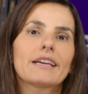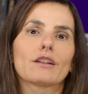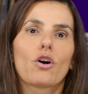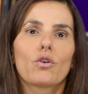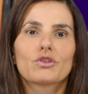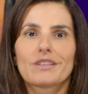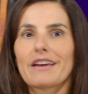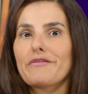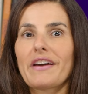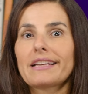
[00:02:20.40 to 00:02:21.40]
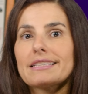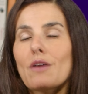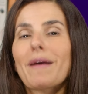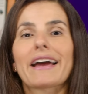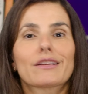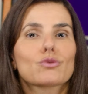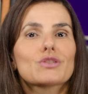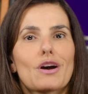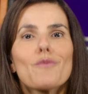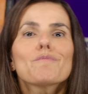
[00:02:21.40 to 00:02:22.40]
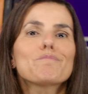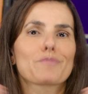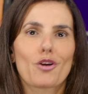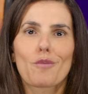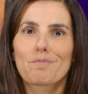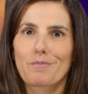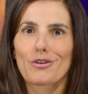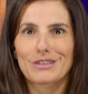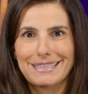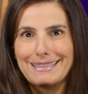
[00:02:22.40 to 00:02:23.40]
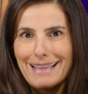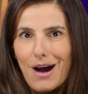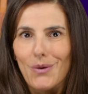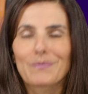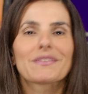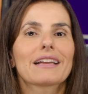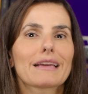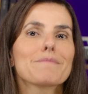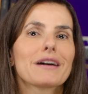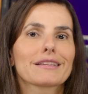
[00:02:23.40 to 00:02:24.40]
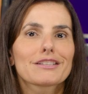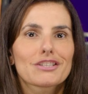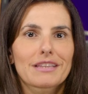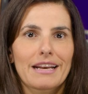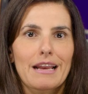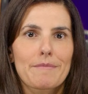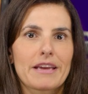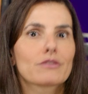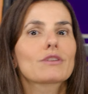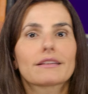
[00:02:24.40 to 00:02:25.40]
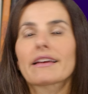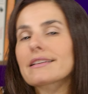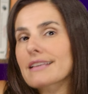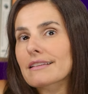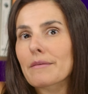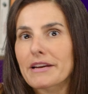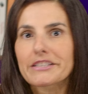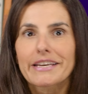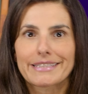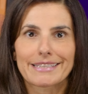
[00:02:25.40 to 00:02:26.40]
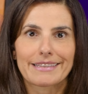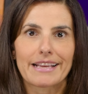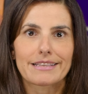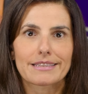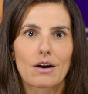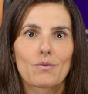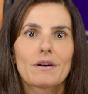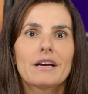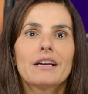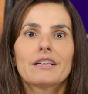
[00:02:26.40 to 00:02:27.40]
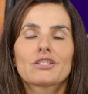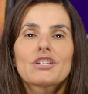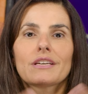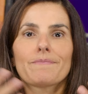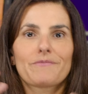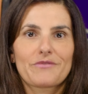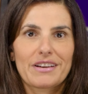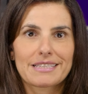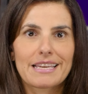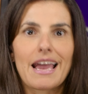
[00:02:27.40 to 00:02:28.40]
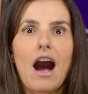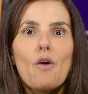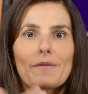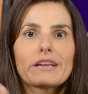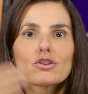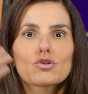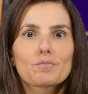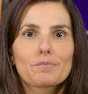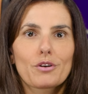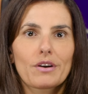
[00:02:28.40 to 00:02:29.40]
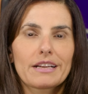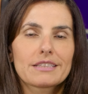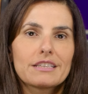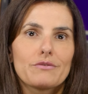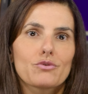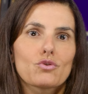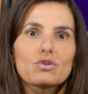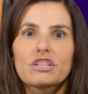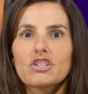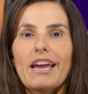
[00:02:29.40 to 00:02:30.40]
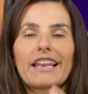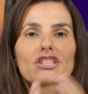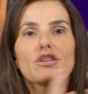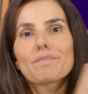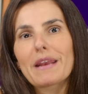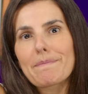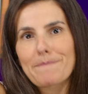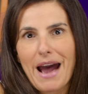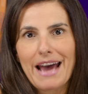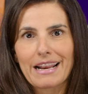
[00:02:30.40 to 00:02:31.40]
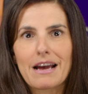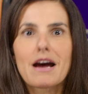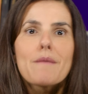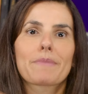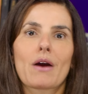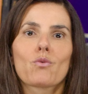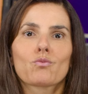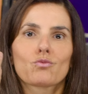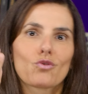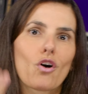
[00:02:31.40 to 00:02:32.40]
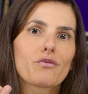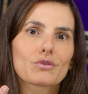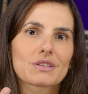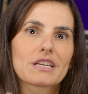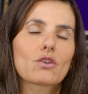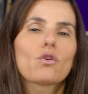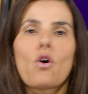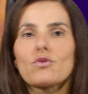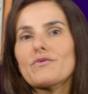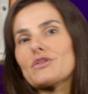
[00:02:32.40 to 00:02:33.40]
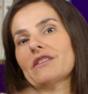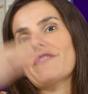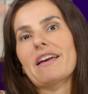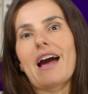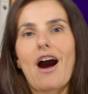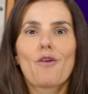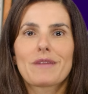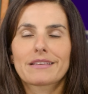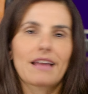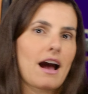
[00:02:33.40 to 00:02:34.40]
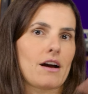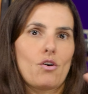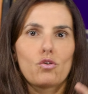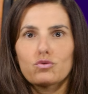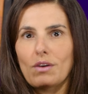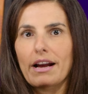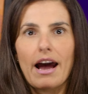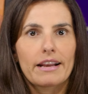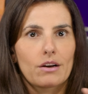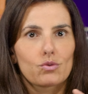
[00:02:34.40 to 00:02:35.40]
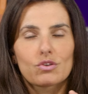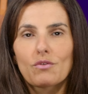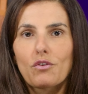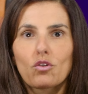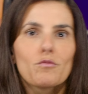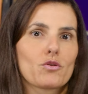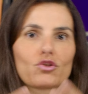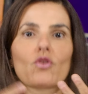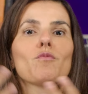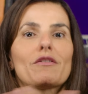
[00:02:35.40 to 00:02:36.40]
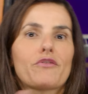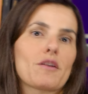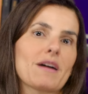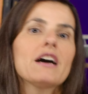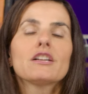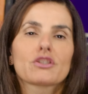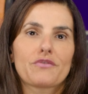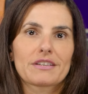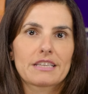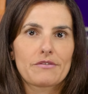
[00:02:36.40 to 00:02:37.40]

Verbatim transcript: Deload refere-se a uma redução proposital da demanda de treinamento que tem exatamente essa intenção de fazer aumentos progressivos, ou seja, ela te prepara para um novo ciclo onde você vai aumentar ou sua carga, ou seu volume, ou de alguma forma te fazer